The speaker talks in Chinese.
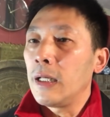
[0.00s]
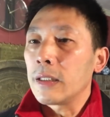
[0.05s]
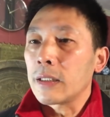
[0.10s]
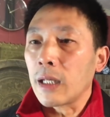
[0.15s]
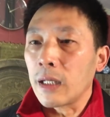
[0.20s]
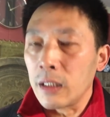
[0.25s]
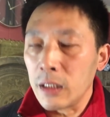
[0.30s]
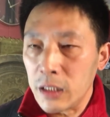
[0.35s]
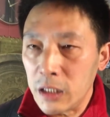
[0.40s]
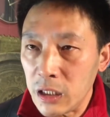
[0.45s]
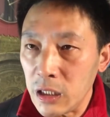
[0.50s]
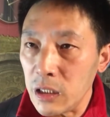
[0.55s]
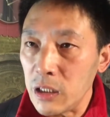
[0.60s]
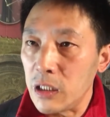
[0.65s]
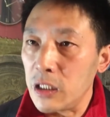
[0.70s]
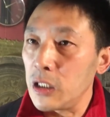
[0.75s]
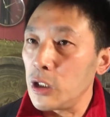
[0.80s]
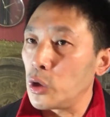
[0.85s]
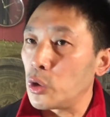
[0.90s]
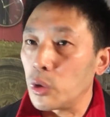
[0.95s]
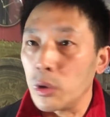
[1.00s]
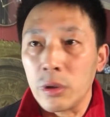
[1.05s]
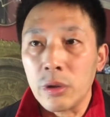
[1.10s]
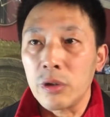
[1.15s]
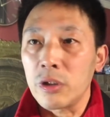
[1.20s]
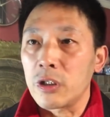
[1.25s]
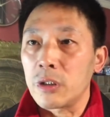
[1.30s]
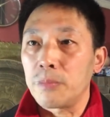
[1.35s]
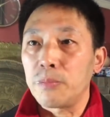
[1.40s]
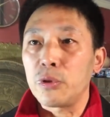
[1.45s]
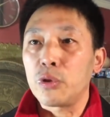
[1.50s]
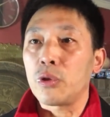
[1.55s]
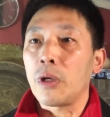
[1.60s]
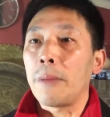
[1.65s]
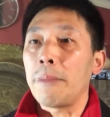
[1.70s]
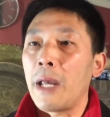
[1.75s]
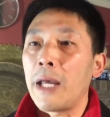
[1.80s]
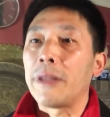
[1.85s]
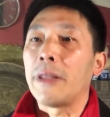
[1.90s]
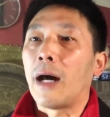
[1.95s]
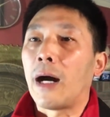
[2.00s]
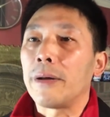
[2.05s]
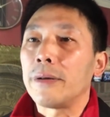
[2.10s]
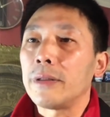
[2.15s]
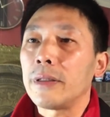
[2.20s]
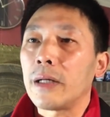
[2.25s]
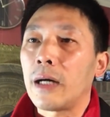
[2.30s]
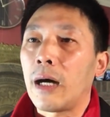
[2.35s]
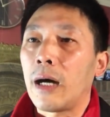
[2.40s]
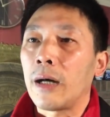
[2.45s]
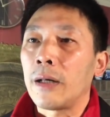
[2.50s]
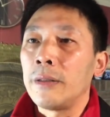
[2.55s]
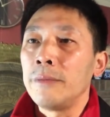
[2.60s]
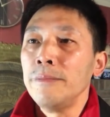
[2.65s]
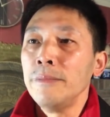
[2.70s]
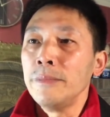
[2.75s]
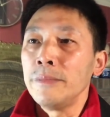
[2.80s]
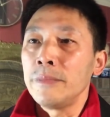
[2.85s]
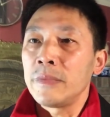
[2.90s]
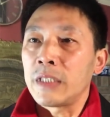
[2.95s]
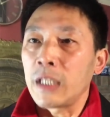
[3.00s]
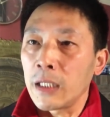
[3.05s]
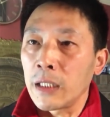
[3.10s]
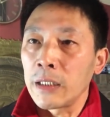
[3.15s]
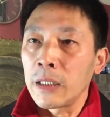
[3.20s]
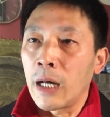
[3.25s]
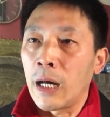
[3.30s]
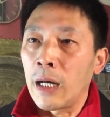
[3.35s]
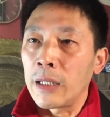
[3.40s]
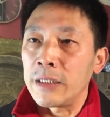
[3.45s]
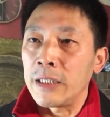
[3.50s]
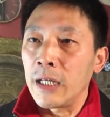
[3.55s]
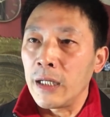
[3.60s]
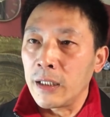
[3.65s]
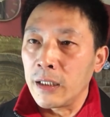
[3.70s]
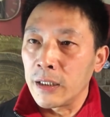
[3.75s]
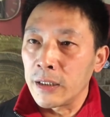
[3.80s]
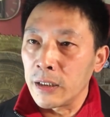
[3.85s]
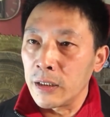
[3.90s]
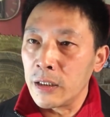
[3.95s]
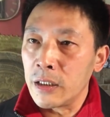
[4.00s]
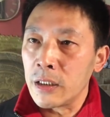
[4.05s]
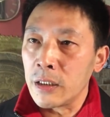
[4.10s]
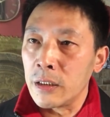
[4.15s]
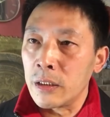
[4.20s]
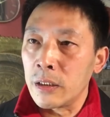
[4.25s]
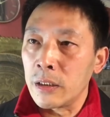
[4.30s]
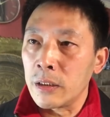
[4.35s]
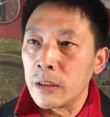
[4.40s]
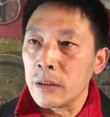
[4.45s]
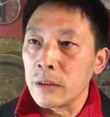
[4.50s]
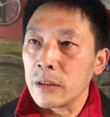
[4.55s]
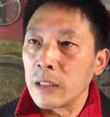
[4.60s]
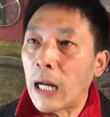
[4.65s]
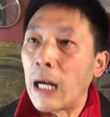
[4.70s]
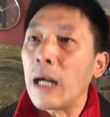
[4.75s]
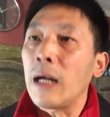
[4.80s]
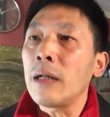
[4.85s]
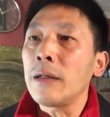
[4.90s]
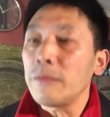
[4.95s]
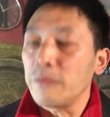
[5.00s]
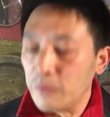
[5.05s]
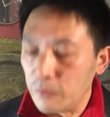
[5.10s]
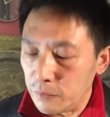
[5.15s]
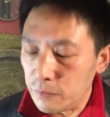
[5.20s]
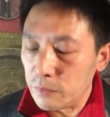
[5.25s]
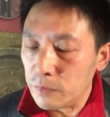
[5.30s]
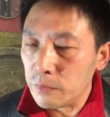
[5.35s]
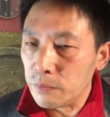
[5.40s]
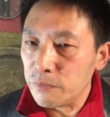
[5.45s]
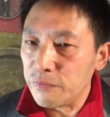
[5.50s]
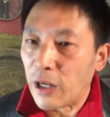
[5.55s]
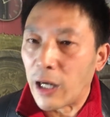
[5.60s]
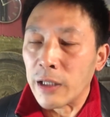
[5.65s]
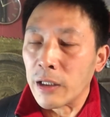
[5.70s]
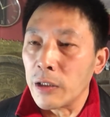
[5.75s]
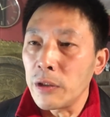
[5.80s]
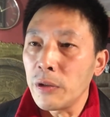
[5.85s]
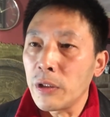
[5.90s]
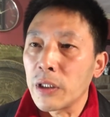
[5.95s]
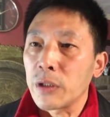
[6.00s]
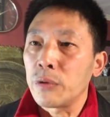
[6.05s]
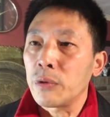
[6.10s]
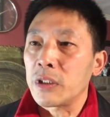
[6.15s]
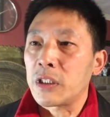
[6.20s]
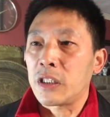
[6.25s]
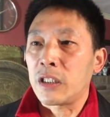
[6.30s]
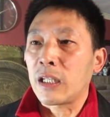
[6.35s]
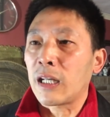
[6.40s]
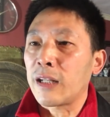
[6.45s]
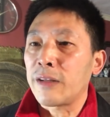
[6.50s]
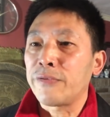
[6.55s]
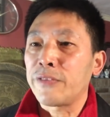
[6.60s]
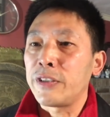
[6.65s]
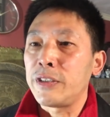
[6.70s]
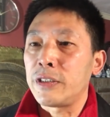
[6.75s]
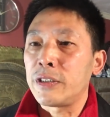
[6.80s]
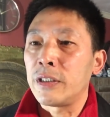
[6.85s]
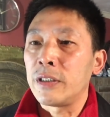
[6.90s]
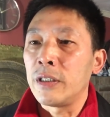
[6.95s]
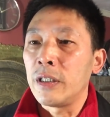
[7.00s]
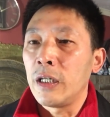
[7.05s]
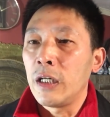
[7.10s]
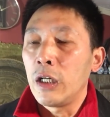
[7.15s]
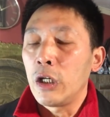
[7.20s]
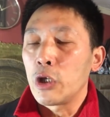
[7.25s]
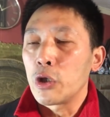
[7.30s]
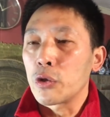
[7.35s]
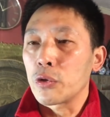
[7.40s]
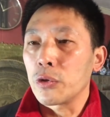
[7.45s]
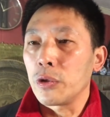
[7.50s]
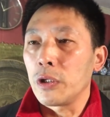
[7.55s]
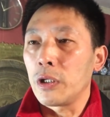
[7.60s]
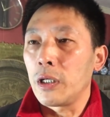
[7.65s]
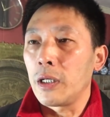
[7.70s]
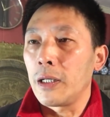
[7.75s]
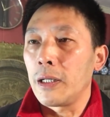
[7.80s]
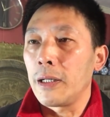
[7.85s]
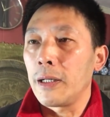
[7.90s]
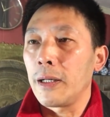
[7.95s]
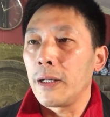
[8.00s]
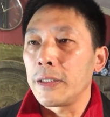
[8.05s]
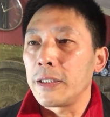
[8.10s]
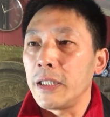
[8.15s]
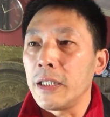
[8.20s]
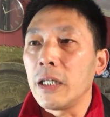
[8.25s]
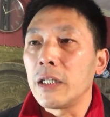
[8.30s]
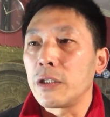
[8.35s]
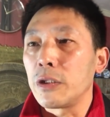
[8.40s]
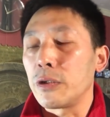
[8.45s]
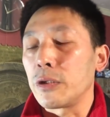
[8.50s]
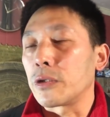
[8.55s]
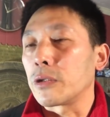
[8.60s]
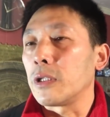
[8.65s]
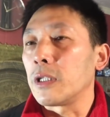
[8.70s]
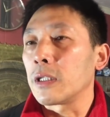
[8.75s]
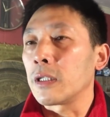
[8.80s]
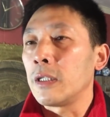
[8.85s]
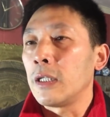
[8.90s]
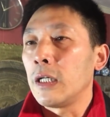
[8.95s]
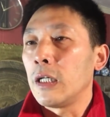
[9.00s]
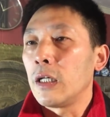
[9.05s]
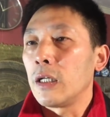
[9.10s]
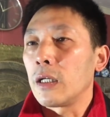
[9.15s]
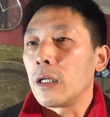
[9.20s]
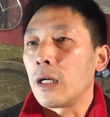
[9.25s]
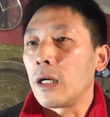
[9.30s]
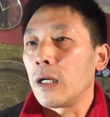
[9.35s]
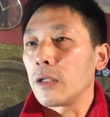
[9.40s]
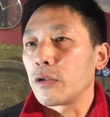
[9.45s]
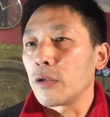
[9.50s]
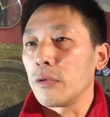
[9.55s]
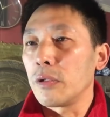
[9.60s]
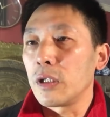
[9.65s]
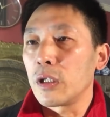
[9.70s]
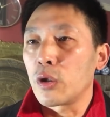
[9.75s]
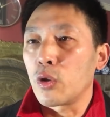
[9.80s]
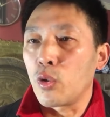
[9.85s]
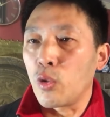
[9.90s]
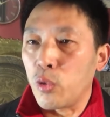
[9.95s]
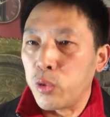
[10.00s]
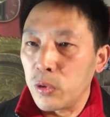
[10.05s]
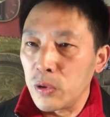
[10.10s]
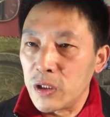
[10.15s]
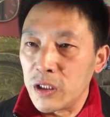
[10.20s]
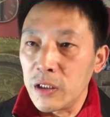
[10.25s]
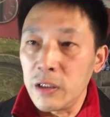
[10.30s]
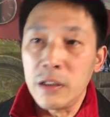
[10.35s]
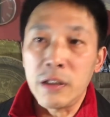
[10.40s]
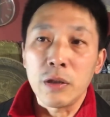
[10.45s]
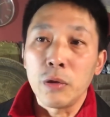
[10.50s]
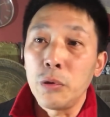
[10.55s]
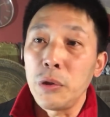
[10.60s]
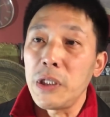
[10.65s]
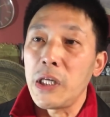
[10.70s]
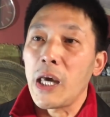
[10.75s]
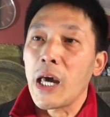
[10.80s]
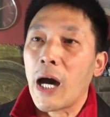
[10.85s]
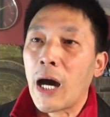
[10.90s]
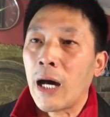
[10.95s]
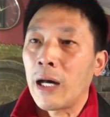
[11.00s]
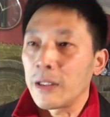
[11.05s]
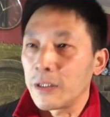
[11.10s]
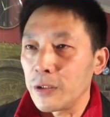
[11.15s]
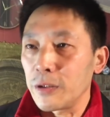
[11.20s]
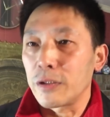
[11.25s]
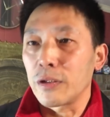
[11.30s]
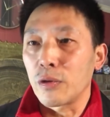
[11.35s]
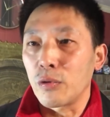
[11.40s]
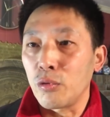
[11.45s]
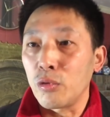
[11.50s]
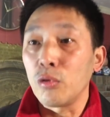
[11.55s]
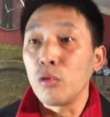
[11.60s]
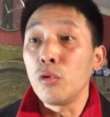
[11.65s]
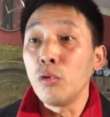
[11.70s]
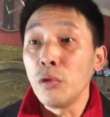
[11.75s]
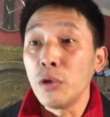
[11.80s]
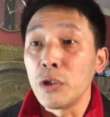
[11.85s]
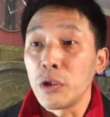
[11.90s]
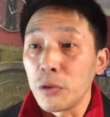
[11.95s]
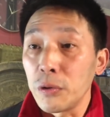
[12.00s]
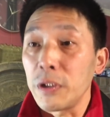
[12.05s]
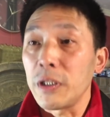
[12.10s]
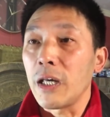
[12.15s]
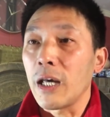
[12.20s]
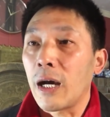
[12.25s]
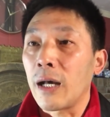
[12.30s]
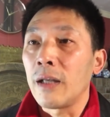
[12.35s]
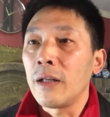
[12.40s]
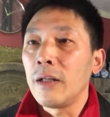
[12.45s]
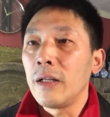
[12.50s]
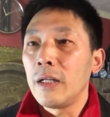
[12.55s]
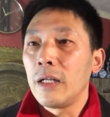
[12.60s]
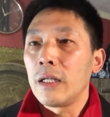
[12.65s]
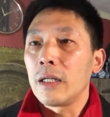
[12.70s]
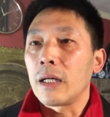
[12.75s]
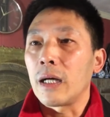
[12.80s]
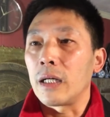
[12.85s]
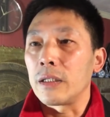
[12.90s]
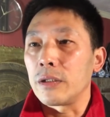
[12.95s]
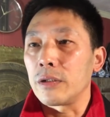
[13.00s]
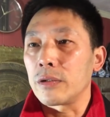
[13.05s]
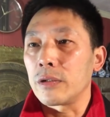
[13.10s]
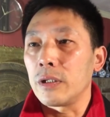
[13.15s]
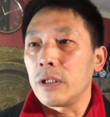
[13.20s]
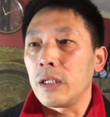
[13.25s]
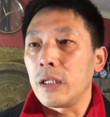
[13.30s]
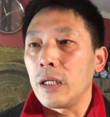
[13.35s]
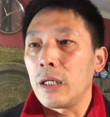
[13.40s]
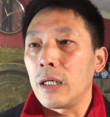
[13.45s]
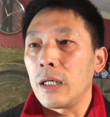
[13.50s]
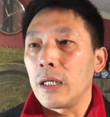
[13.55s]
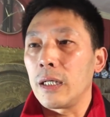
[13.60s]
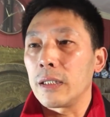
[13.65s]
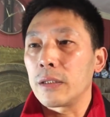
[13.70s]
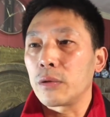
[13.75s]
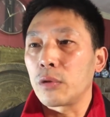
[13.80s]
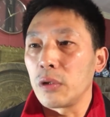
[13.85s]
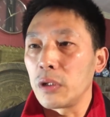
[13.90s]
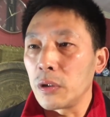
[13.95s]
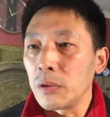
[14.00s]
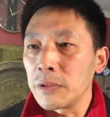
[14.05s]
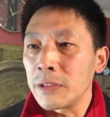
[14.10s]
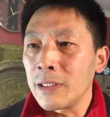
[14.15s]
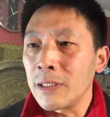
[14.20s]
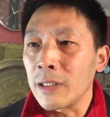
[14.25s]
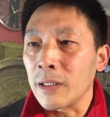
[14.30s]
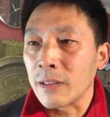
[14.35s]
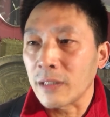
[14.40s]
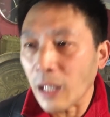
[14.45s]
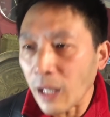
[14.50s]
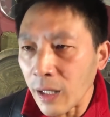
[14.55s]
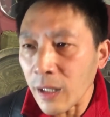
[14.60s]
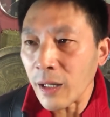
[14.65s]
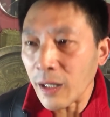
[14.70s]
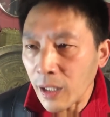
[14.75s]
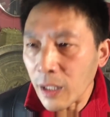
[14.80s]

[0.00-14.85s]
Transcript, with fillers: 他的信息绝对是不全面的啊，这个呢也可能是，当然，嗯，网上有很多其他的分析，说一个就是说，呃，所谓苦秦久矣啊，就是苦共久矣啊，啊，就说对共产党太